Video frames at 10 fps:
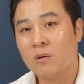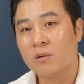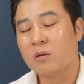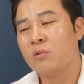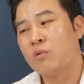
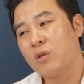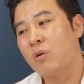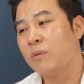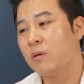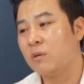근데 우리
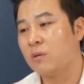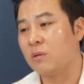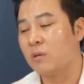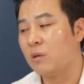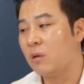
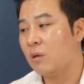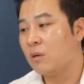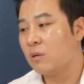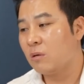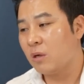서민들은
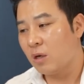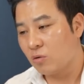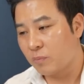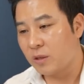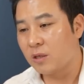그걸
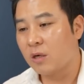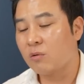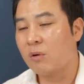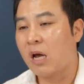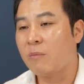계속
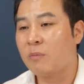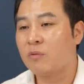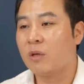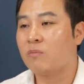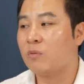빚이라고 IMF
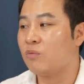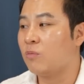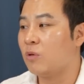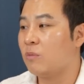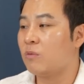때부터
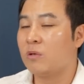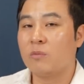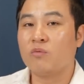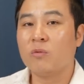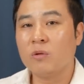부모님들이
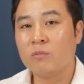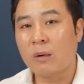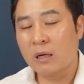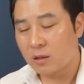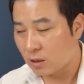부모님
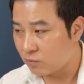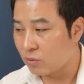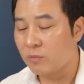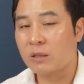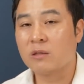말했잖아요.
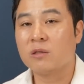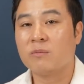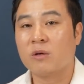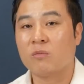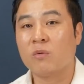부모님 말 듣지
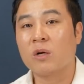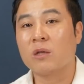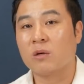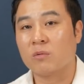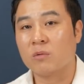마라. 뭘
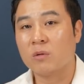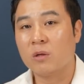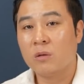한다고.